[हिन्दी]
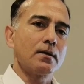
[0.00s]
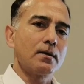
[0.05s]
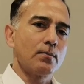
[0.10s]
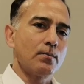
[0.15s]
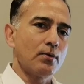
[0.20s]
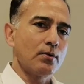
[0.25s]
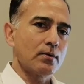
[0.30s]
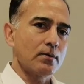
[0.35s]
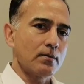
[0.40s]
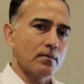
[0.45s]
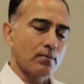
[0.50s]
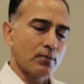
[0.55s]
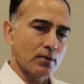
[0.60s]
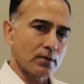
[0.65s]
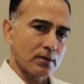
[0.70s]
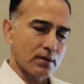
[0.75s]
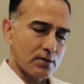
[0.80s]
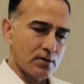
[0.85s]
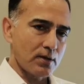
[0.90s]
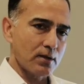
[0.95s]
इनकी बोन
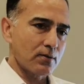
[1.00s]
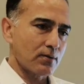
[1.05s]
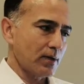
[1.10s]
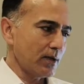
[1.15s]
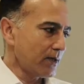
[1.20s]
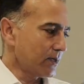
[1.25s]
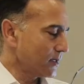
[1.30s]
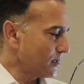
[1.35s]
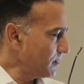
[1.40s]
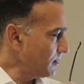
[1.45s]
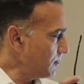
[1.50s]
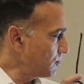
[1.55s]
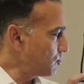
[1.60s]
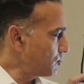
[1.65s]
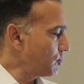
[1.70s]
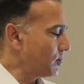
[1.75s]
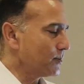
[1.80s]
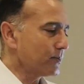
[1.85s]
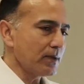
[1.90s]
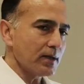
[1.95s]
बहुत अच्छी क्वालिटी की थी
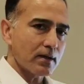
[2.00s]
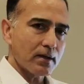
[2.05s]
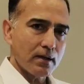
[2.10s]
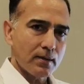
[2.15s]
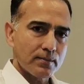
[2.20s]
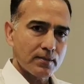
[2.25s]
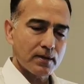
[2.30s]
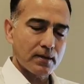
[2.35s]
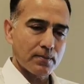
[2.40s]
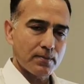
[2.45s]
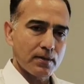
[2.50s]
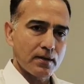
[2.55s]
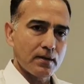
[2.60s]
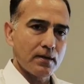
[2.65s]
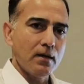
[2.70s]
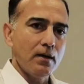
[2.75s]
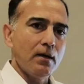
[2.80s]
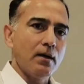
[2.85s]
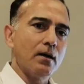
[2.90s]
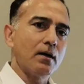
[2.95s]
तो हम ये काम कर पाए
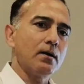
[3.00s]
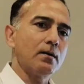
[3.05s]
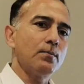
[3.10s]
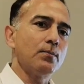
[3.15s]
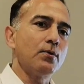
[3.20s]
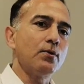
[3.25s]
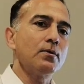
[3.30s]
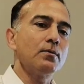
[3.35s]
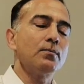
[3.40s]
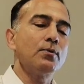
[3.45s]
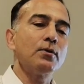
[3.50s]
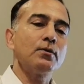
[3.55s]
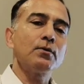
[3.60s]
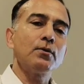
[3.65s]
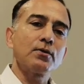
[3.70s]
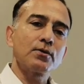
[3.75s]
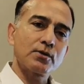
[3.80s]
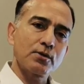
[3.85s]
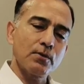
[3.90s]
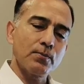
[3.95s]
अगर बोन बहुत
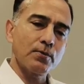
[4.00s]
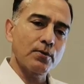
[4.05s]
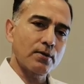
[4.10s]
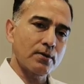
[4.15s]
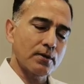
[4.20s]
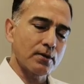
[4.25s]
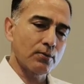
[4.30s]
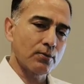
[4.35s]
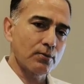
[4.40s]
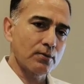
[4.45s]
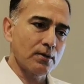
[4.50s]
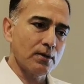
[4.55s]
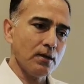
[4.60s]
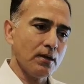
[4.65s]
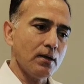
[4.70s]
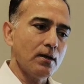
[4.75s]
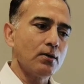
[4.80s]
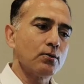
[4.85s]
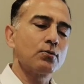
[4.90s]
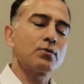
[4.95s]
ऑस्टियोपोरोटिक होती
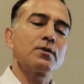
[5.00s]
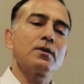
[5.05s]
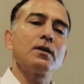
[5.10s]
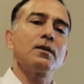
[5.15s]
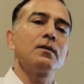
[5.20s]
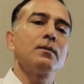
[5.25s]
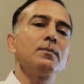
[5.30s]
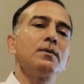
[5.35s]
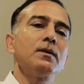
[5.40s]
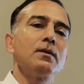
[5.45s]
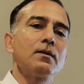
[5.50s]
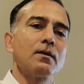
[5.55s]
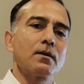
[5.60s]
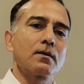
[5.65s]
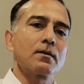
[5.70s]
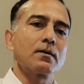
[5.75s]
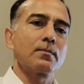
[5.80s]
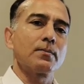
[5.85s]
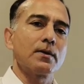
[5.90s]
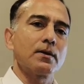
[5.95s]
है तो शायद हम ये ना
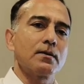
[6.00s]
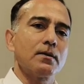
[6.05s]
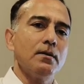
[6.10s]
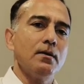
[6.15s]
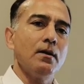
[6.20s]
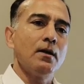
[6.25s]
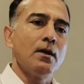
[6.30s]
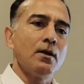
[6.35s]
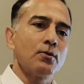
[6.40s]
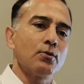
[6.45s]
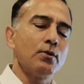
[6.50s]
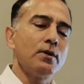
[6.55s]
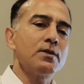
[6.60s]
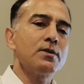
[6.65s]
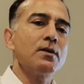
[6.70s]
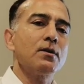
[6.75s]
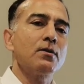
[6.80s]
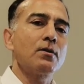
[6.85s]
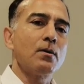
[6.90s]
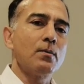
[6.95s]
कर पाते तो
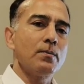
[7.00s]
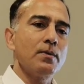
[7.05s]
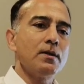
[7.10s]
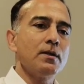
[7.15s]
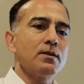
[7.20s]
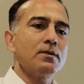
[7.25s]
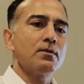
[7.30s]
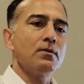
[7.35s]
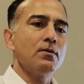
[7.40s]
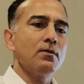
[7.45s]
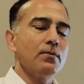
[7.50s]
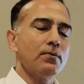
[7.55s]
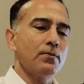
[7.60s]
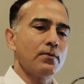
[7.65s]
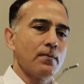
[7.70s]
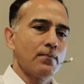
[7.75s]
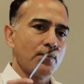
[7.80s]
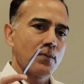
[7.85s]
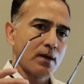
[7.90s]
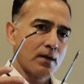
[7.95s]
इट्स ए कॉम्बिनेशन ऑफ
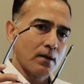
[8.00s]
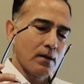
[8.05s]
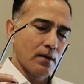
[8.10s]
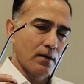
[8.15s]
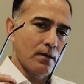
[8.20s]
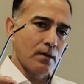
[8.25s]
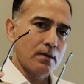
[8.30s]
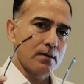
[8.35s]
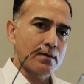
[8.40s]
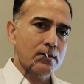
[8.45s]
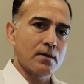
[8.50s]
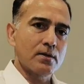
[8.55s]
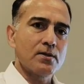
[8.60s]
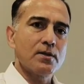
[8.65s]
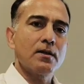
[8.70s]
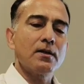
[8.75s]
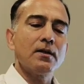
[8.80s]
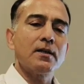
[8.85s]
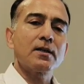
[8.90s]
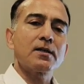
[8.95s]

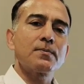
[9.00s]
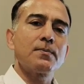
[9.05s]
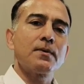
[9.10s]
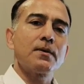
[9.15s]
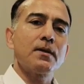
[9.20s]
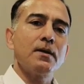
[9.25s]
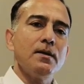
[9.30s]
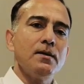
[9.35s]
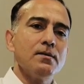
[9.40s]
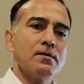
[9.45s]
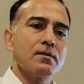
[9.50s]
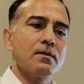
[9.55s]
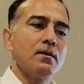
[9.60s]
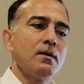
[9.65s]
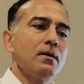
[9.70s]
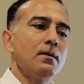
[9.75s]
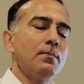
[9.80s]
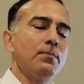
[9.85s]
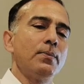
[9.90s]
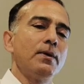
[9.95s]
सर्जिकल एक्सपर्टाइज
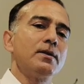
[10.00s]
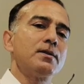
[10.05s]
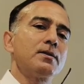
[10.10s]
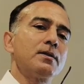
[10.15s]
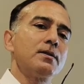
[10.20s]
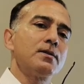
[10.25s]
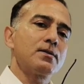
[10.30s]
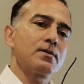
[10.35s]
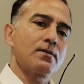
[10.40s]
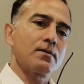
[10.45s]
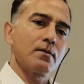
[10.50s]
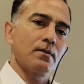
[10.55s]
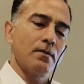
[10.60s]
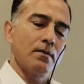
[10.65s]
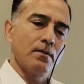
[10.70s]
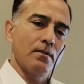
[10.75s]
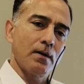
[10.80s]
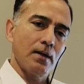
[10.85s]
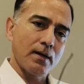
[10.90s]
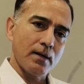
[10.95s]
पेशेंट्स
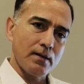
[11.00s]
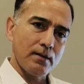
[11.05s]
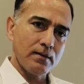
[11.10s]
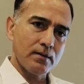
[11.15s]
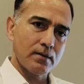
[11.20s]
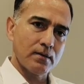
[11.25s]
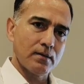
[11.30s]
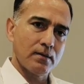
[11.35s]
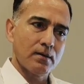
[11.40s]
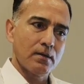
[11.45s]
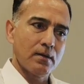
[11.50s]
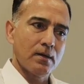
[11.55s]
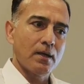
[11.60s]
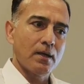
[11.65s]
हेल्थ